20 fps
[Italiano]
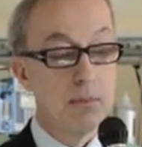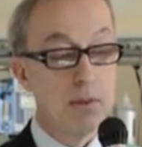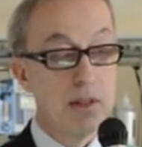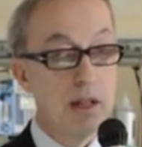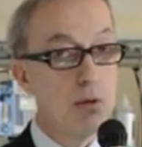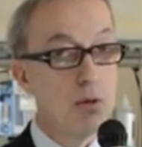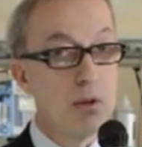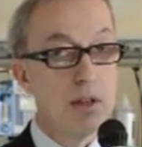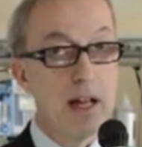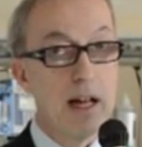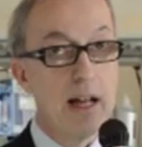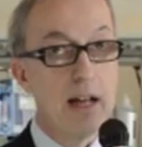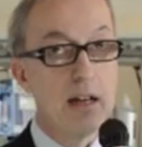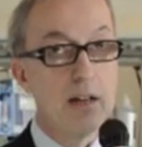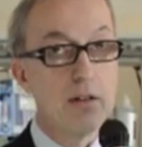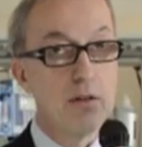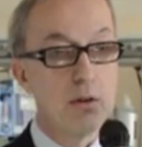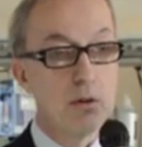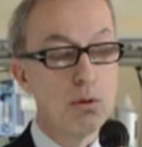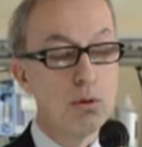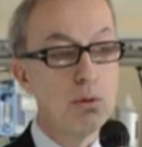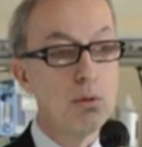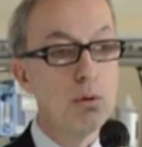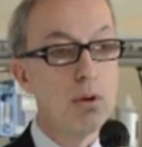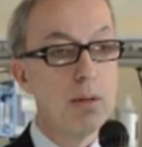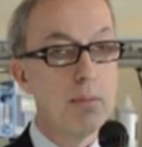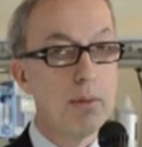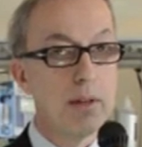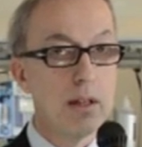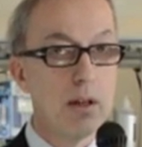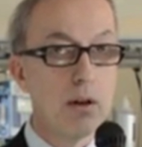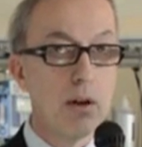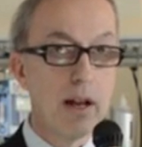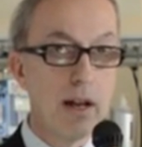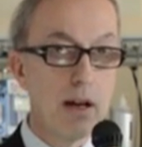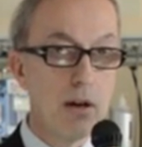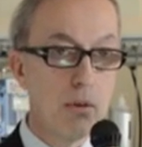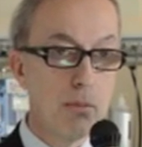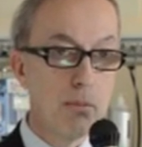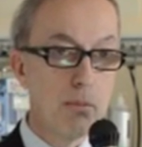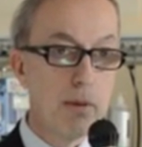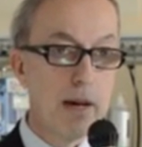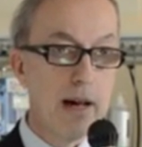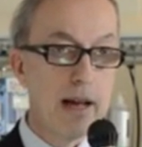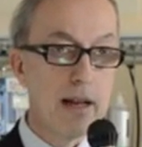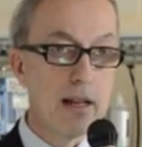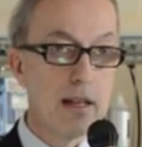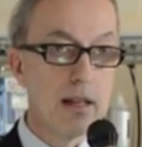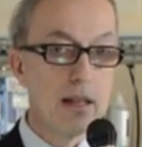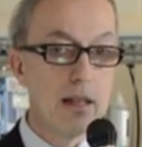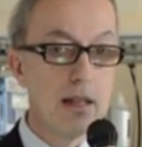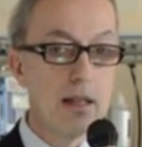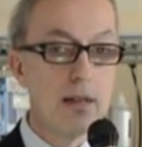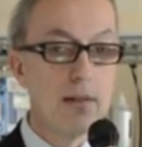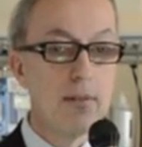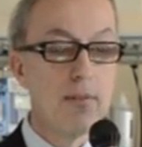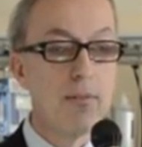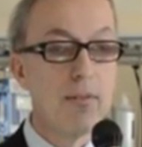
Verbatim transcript: di, aiutare le strutture, in particolare lombarde,